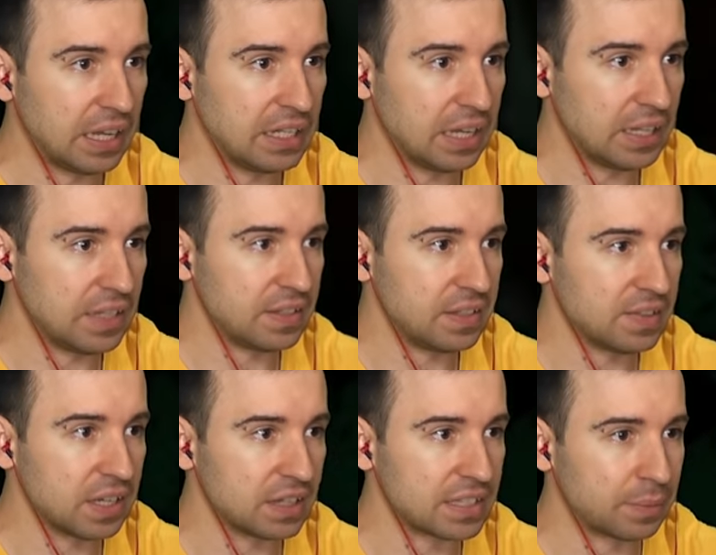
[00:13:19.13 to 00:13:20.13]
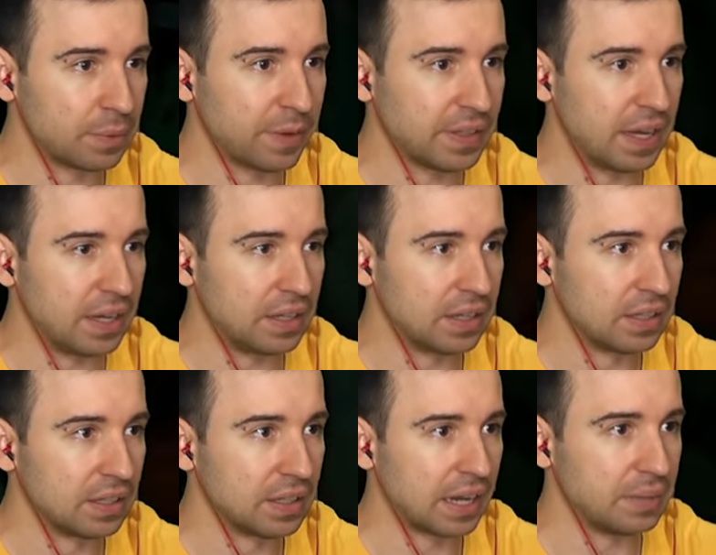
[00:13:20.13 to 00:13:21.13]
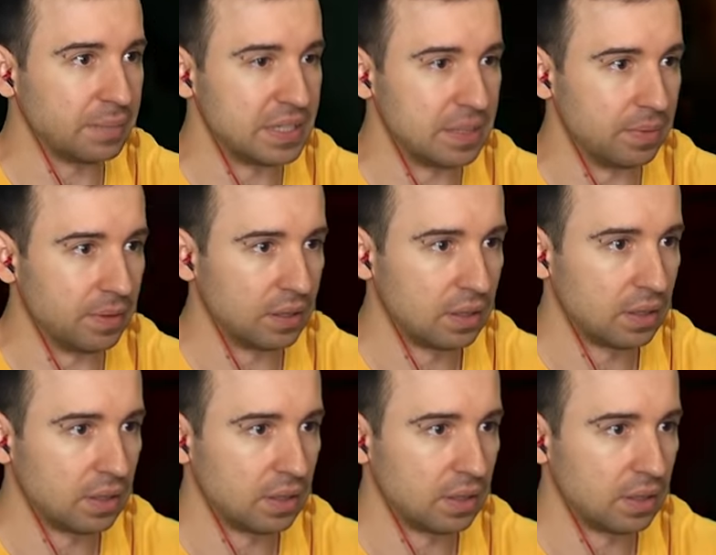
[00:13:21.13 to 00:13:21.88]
Я, я не, не взял с собой фонарик. Хрен бы с ним.